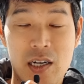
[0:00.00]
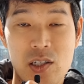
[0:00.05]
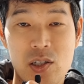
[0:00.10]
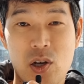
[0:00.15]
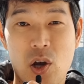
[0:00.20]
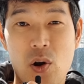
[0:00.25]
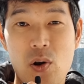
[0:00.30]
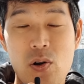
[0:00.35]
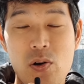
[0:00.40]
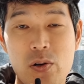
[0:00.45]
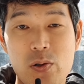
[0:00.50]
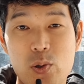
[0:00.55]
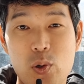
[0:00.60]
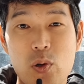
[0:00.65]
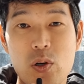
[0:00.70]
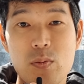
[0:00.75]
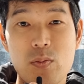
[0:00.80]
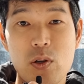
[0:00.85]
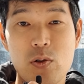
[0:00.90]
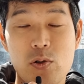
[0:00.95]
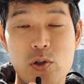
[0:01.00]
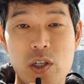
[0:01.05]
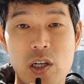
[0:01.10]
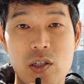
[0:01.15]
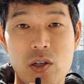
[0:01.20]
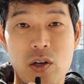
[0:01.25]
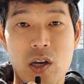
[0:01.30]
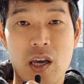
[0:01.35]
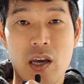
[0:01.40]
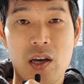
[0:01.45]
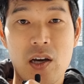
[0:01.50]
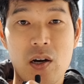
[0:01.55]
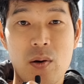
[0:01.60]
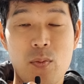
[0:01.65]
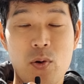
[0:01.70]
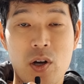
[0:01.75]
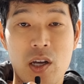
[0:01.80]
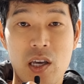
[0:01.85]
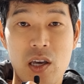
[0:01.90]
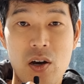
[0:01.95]
그래서 결론은 조금 더 구체적이에요.
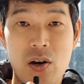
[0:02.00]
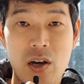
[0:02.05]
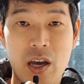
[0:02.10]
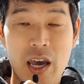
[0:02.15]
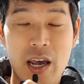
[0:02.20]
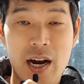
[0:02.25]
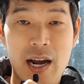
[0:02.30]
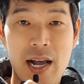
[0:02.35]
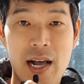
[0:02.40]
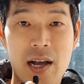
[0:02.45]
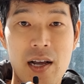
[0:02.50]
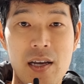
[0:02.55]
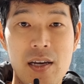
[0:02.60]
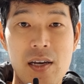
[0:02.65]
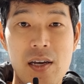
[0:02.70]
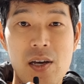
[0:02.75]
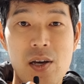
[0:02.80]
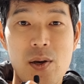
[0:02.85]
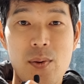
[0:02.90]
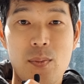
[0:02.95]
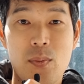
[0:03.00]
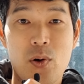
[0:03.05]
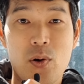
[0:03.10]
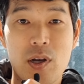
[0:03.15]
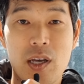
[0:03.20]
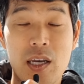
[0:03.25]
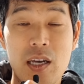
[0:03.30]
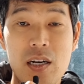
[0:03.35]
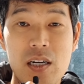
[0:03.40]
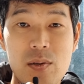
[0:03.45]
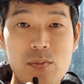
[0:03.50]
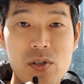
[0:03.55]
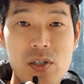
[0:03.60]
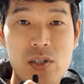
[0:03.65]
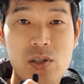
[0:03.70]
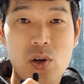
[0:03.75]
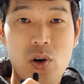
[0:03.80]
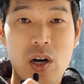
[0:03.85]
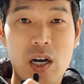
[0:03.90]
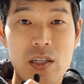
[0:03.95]
뭐 기억해라. 뭐
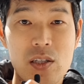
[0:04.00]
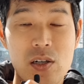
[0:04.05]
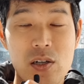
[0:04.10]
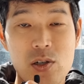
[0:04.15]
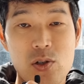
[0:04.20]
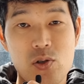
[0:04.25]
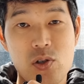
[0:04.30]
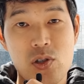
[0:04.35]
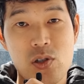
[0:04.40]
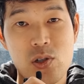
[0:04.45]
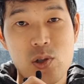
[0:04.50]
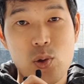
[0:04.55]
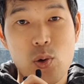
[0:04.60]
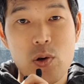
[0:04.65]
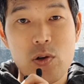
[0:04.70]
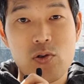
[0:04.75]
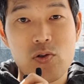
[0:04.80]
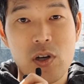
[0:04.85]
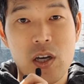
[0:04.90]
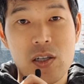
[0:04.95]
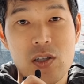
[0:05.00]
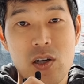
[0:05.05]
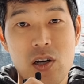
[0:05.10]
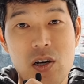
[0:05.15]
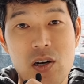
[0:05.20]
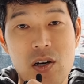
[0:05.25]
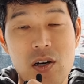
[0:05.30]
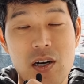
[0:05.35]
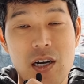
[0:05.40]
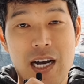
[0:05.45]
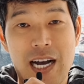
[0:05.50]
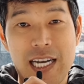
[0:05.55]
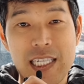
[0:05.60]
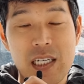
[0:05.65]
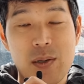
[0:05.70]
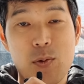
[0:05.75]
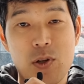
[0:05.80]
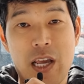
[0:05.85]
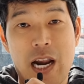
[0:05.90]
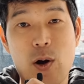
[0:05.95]
이름은 너가 들을 수 있는 소리 중에서
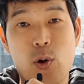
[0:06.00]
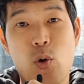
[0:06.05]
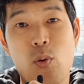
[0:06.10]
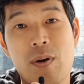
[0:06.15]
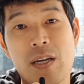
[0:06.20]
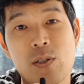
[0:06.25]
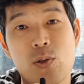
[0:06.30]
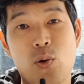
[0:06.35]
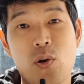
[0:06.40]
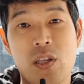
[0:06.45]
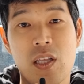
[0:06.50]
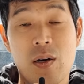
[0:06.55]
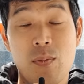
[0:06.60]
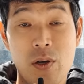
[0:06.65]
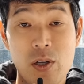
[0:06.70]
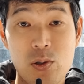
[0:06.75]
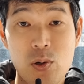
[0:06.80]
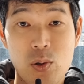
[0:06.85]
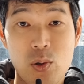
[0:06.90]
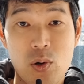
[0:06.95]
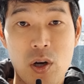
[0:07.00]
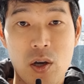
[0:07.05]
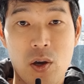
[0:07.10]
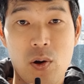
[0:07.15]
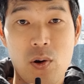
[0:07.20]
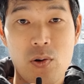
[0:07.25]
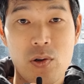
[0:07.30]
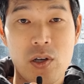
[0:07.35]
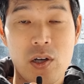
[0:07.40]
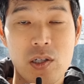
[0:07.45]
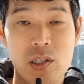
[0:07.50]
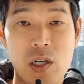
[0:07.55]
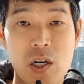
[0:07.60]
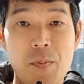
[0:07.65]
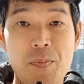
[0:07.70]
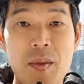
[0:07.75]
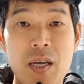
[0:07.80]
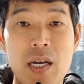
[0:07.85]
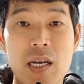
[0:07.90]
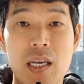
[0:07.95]
가장 뭐 달콤한 소리다 뭐 이 정도가
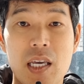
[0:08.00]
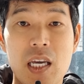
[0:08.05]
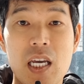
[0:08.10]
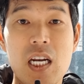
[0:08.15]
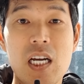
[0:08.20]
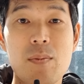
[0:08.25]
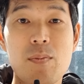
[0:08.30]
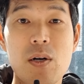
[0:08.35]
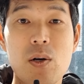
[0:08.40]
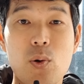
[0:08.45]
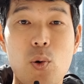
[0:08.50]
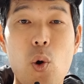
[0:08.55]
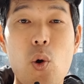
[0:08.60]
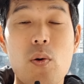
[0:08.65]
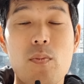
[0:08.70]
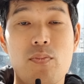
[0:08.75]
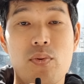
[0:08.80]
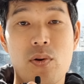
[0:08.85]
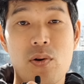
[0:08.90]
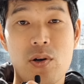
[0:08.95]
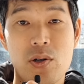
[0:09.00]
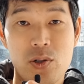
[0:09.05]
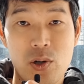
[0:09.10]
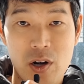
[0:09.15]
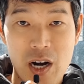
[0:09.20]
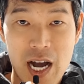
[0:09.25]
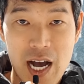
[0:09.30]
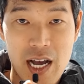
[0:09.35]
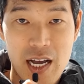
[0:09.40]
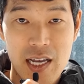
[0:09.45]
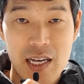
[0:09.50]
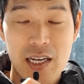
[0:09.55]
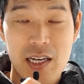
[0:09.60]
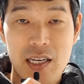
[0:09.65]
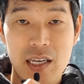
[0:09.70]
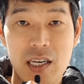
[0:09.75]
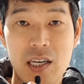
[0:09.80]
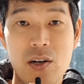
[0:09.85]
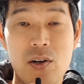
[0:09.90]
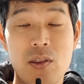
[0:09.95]
결론이어서 이름을 꼭 불러줘라
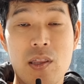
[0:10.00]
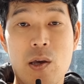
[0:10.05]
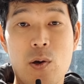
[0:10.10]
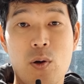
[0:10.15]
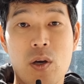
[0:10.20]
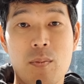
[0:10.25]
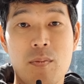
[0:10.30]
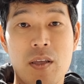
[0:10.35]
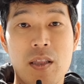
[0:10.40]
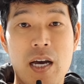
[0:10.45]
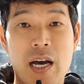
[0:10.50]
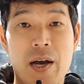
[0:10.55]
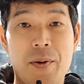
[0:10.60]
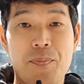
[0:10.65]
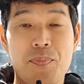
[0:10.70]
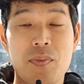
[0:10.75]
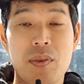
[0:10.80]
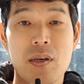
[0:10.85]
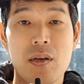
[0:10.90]
이런 내용입니다.